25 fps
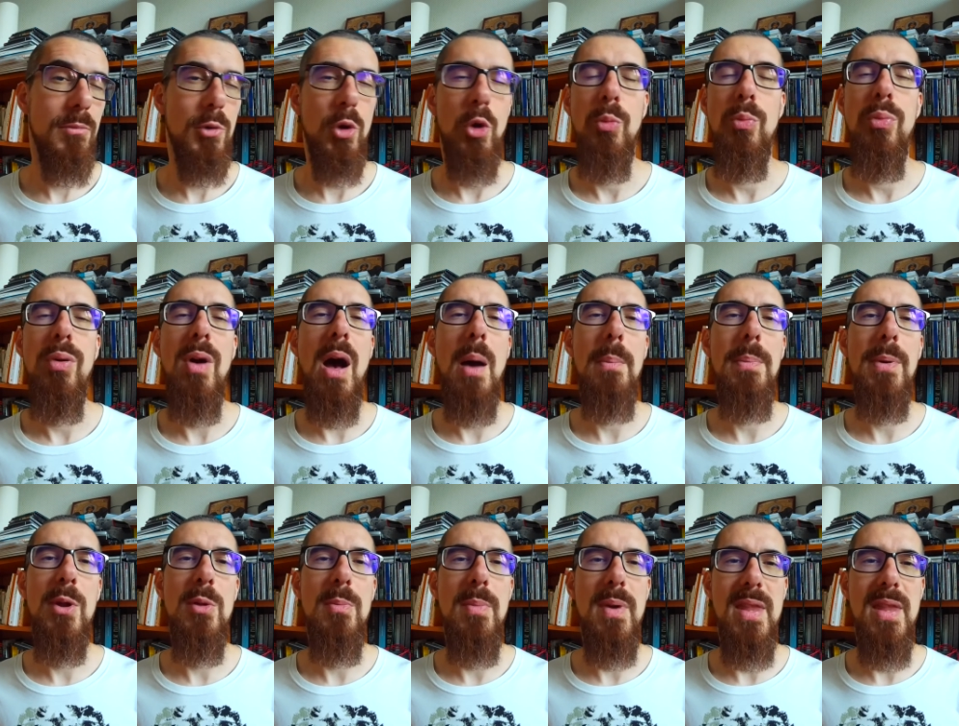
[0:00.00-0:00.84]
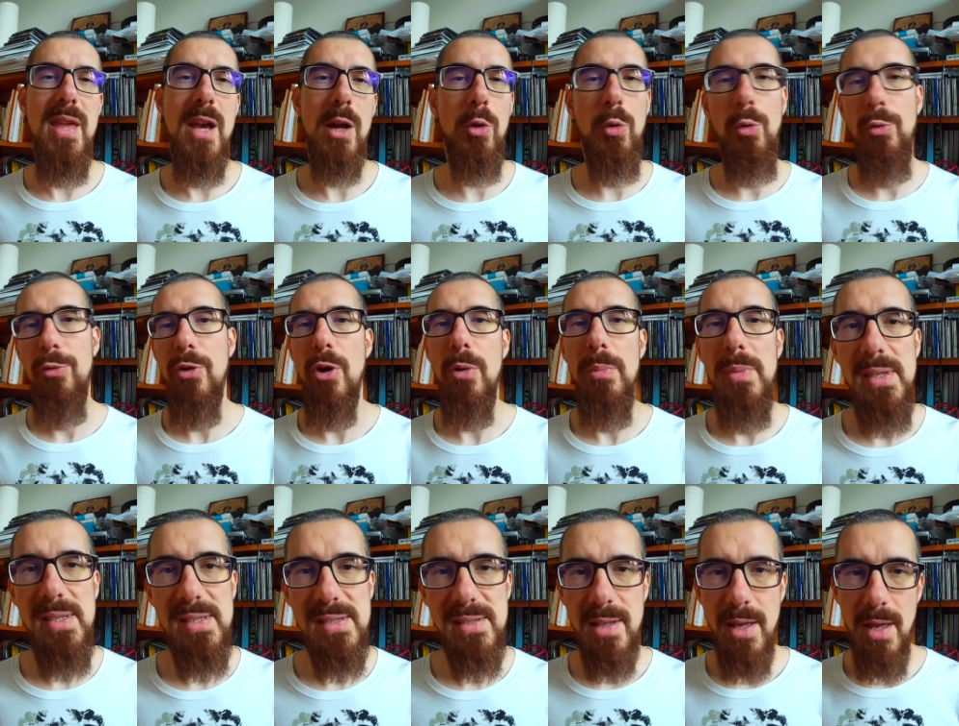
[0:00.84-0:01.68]
qu'on pourrait appeler de manière
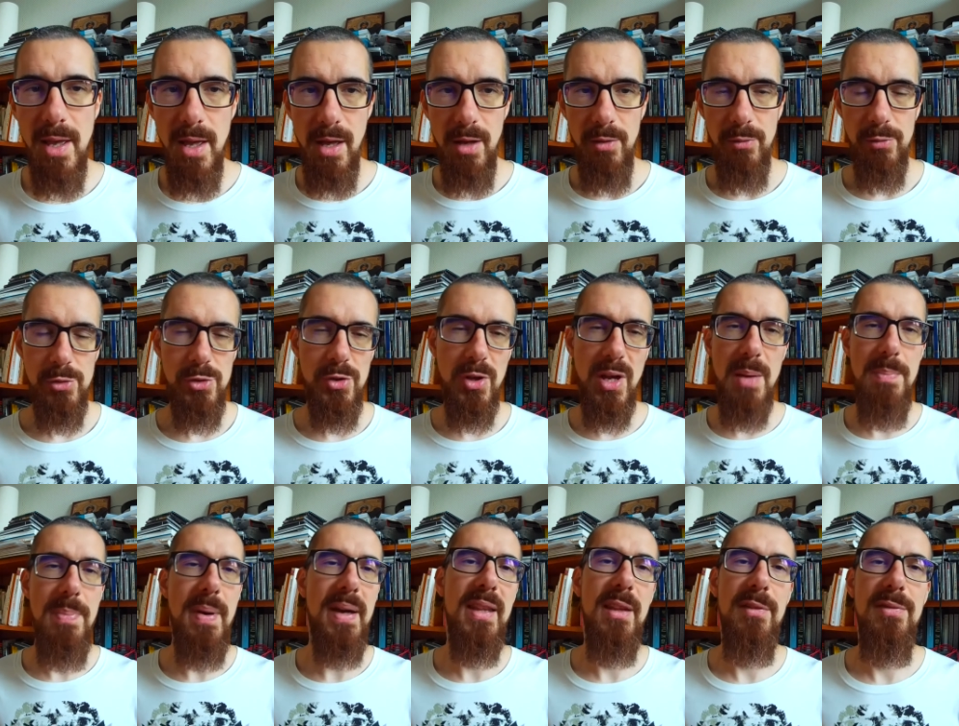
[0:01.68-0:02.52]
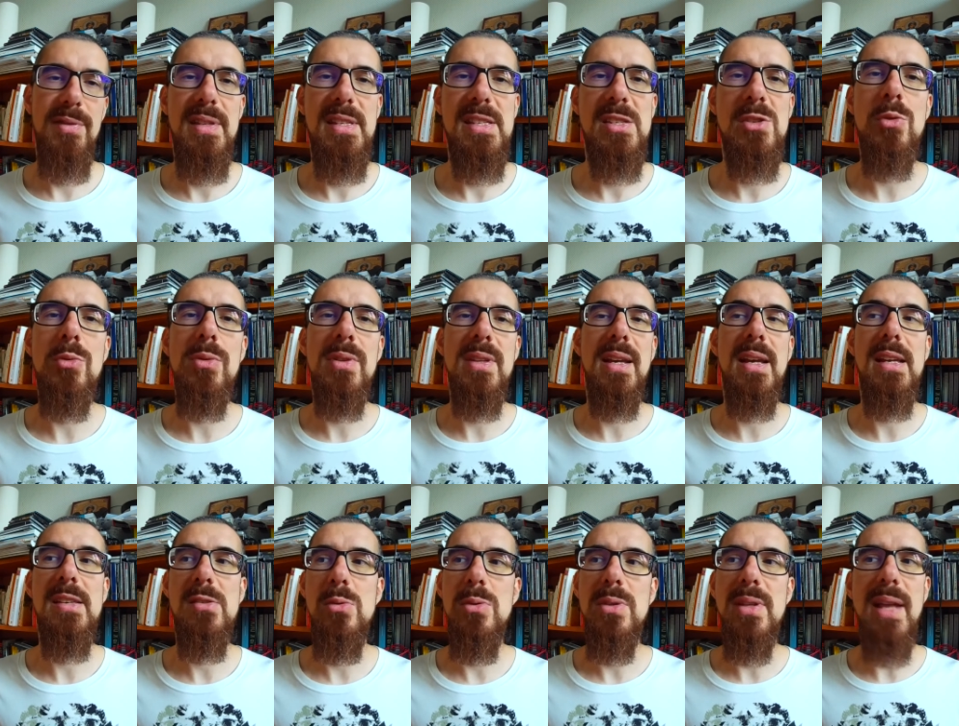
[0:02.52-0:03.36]
conformiste, vous aurez par définition des
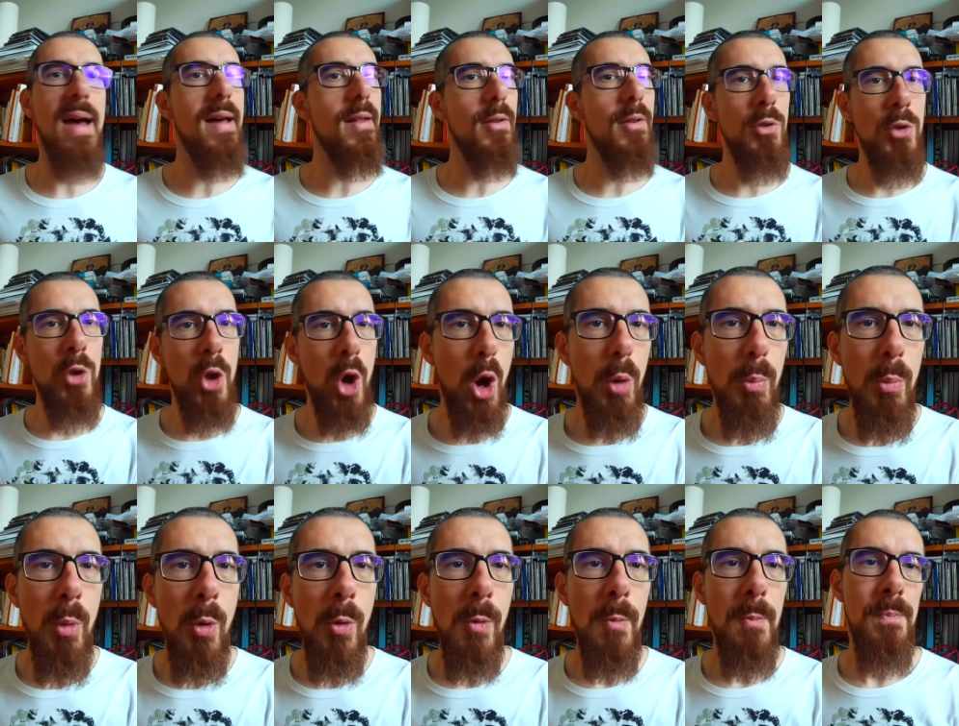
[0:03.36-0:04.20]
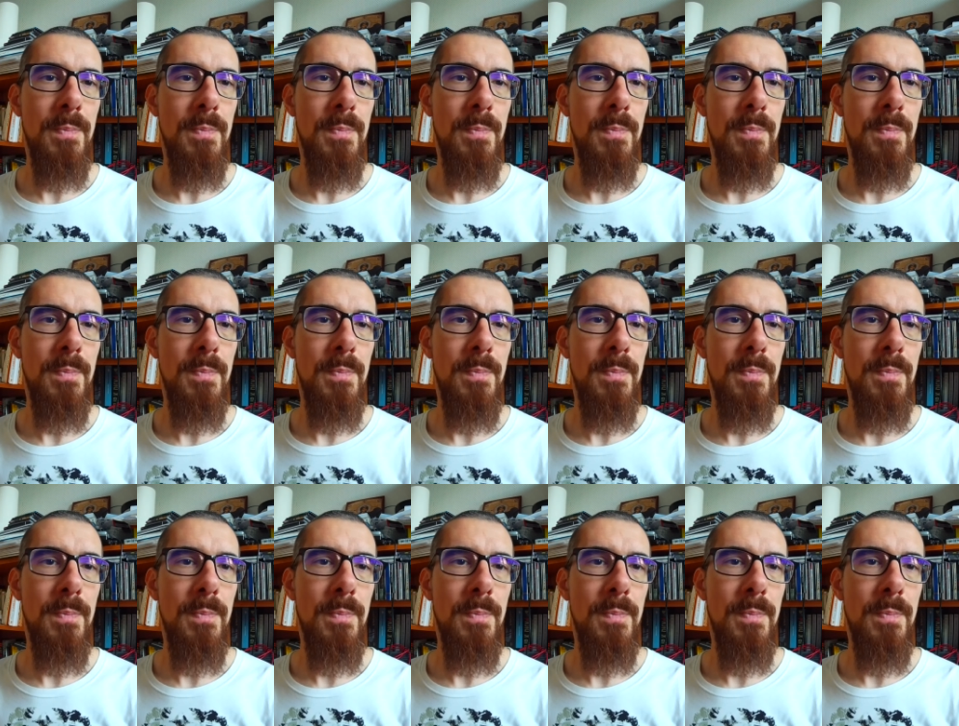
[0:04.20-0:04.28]
résultats normaux.